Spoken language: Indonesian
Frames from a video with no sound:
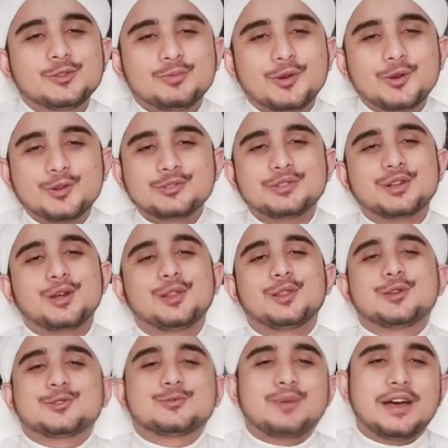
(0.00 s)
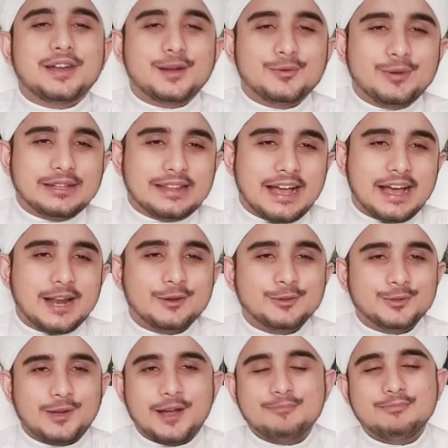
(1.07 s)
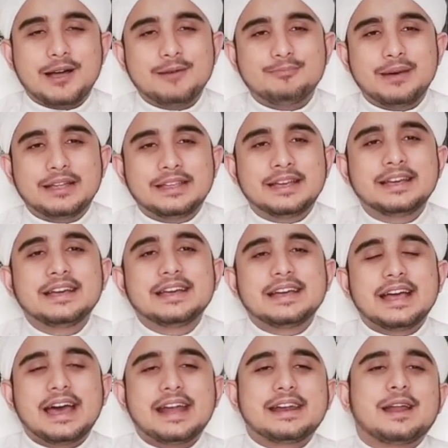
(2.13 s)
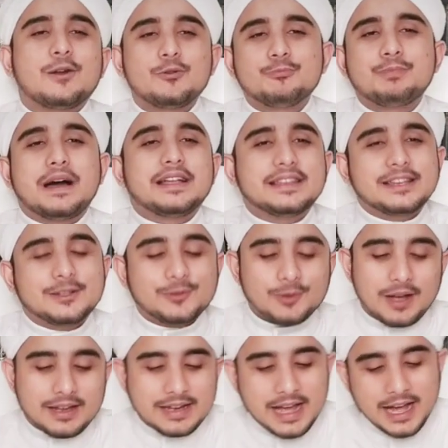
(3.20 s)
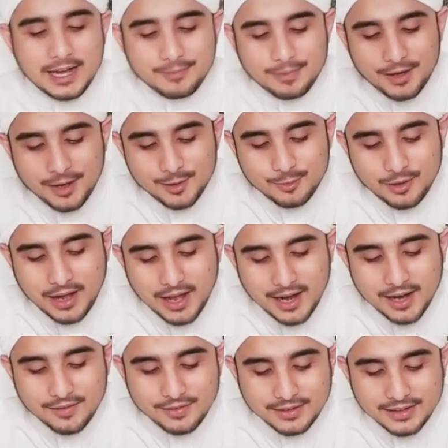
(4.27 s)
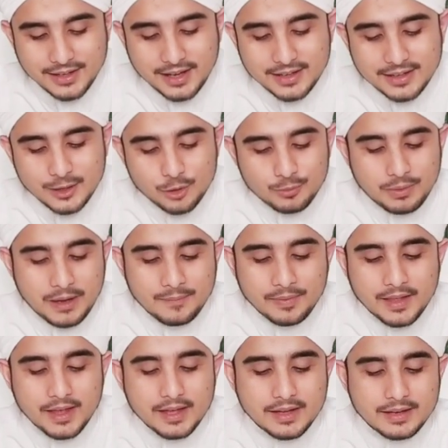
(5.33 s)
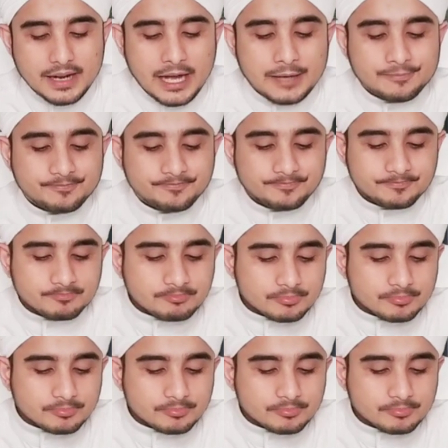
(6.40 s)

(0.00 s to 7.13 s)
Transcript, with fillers: Itu bonus dari Allah subhanahu wa ta'ala untuk hamba-hambanya. Karena lupanya itu nggak dianggap gair mukallaf ketika dia lupa. Nah,